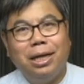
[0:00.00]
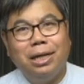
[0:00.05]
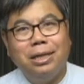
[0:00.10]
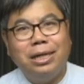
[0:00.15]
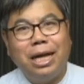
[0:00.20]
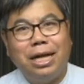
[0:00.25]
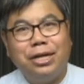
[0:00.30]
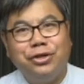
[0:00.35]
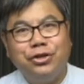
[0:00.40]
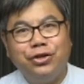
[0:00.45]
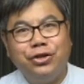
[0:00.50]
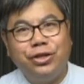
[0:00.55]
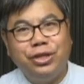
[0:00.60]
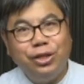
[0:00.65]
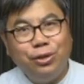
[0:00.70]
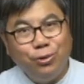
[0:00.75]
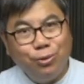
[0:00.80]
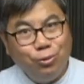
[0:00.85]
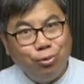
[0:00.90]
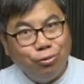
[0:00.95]
但是
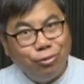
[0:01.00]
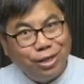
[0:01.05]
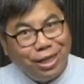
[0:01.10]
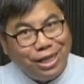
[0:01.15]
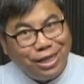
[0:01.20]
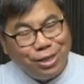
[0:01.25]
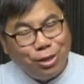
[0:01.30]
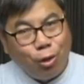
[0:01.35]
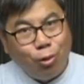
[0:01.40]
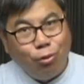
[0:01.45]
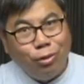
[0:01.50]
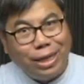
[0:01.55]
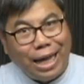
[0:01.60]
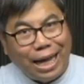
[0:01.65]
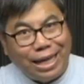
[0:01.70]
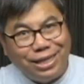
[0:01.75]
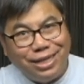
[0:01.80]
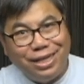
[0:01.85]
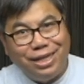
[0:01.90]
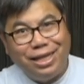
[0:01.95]
基督徒可以同
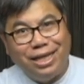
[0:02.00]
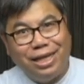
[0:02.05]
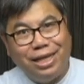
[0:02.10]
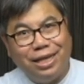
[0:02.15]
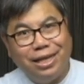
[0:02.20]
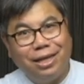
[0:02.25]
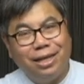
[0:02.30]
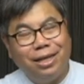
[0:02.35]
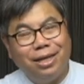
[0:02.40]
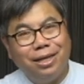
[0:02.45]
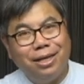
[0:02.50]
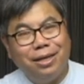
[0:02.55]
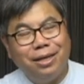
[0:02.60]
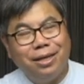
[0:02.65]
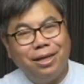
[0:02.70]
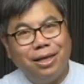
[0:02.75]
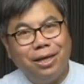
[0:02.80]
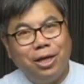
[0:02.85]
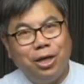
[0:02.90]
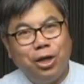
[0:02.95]
感异灵，
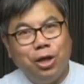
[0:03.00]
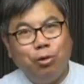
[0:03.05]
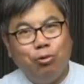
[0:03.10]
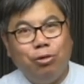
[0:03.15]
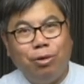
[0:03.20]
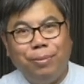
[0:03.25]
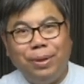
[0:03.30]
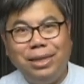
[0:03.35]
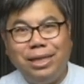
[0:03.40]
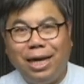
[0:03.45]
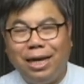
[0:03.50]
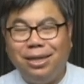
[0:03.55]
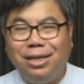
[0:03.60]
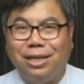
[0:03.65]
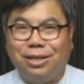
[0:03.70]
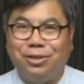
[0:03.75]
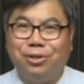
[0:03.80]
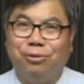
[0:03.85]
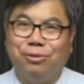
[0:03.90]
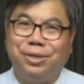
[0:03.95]
我们也
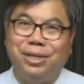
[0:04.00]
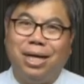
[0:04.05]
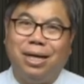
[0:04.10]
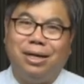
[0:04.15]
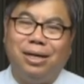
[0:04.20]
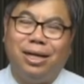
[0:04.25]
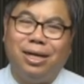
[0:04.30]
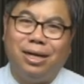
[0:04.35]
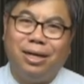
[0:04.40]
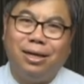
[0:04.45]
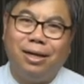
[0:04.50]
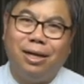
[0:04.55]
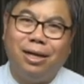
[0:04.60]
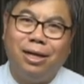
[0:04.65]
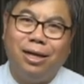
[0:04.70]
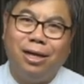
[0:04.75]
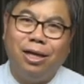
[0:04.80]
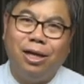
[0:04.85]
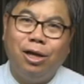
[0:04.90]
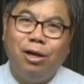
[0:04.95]
领受圣灵。
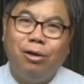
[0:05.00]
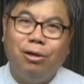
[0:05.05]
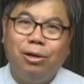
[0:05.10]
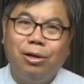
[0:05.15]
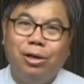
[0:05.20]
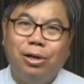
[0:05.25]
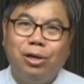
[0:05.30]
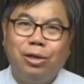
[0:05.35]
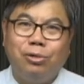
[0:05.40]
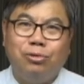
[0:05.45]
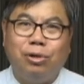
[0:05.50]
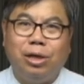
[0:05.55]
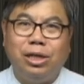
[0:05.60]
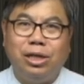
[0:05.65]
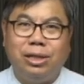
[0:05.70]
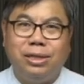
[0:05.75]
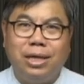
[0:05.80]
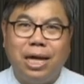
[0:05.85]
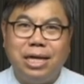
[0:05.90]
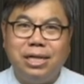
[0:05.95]
所
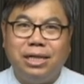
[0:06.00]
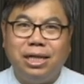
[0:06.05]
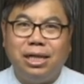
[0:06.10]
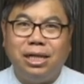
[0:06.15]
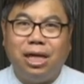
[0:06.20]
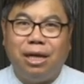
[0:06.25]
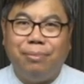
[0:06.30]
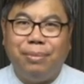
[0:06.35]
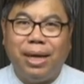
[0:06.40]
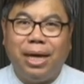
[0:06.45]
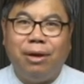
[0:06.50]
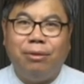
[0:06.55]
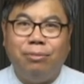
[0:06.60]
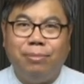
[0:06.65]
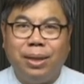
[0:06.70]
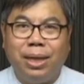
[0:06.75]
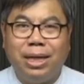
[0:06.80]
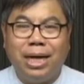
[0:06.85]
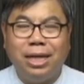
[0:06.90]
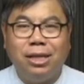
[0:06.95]
以圣经里面我
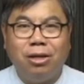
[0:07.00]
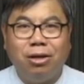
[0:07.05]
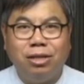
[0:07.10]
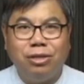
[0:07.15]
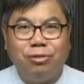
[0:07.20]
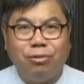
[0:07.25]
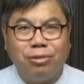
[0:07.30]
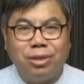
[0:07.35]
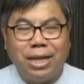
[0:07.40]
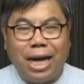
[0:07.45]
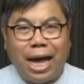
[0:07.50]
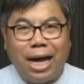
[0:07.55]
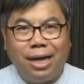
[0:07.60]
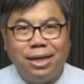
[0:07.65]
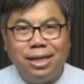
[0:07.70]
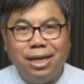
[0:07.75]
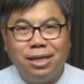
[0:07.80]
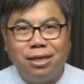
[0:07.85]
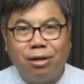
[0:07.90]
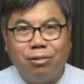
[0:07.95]
们看到一种查
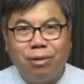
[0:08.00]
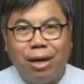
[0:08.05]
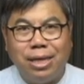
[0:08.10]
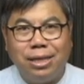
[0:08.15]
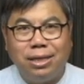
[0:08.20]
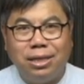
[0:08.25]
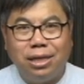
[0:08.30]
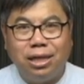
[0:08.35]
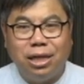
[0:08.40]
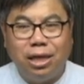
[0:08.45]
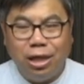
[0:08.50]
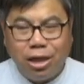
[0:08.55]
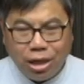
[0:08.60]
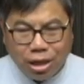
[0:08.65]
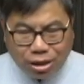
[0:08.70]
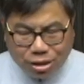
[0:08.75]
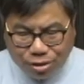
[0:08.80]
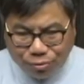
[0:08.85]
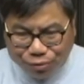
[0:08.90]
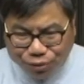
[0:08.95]
验的关系，
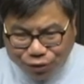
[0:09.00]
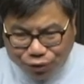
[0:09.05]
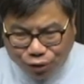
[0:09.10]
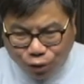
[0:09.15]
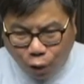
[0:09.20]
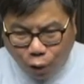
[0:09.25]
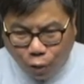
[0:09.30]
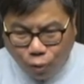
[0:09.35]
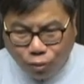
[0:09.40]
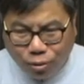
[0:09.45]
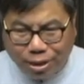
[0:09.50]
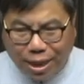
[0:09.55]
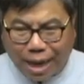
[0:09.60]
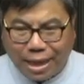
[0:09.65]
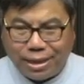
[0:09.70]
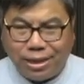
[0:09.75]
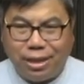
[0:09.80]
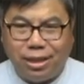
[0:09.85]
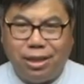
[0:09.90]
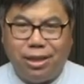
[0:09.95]
是不是同
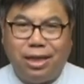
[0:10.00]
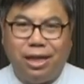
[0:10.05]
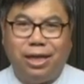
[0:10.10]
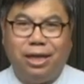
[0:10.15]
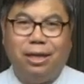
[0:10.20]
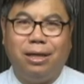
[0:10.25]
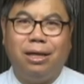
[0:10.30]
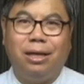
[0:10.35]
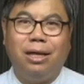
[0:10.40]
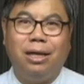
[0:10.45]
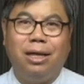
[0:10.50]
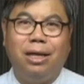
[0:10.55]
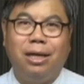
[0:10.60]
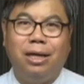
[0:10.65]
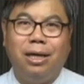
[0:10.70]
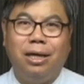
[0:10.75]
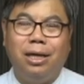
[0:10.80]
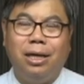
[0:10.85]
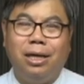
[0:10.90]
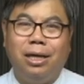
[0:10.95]
感异灵？
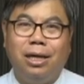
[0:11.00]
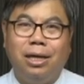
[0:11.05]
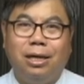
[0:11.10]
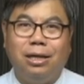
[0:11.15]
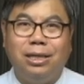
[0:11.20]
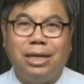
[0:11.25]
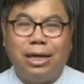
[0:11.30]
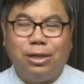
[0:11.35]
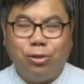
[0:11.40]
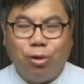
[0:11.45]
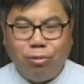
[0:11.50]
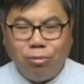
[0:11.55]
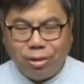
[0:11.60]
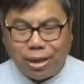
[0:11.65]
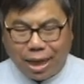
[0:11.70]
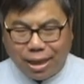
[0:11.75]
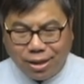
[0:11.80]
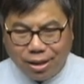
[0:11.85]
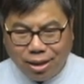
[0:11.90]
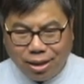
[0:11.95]
而在同
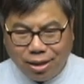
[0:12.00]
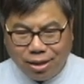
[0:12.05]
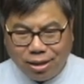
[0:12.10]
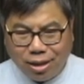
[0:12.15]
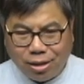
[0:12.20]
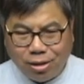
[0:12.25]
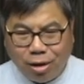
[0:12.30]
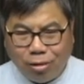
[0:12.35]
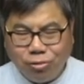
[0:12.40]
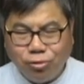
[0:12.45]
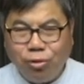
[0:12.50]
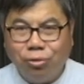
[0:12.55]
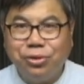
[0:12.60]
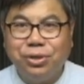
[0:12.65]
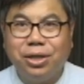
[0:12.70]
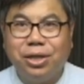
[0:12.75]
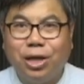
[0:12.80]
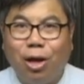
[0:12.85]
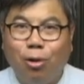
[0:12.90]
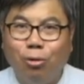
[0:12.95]
感异灵的当中，
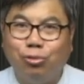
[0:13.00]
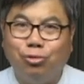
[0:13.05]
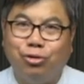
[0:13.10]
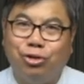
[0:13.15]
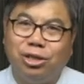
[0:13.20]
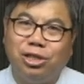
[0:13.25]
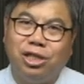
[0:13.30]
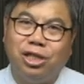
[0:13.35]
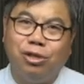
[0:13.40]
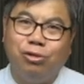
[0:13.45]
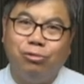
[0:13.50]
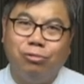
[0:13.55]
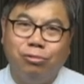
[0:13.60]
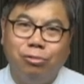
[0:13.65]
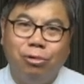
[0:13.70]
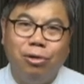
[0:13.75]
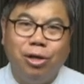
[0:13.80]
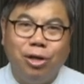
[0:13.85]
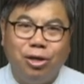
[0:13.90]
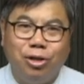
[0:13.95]
是高举基
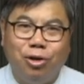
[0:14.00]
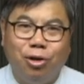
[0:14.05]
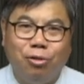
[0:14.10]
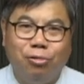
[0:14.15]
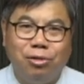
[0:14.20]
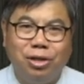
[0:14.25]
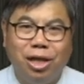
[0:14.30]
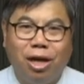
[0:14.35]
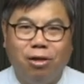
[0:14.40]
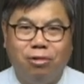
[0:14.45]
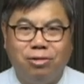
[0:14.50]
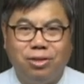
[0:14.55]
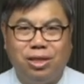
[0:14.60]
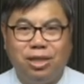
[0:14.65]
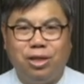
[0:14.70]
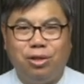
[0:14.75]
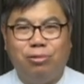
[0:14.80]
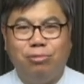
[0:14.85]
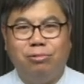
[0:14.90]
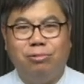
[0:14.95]
督，荣耀
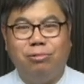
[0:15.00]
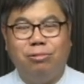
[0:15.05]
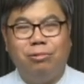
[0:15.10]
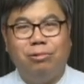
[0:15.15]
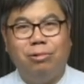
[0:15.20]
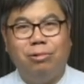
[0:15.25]
基督。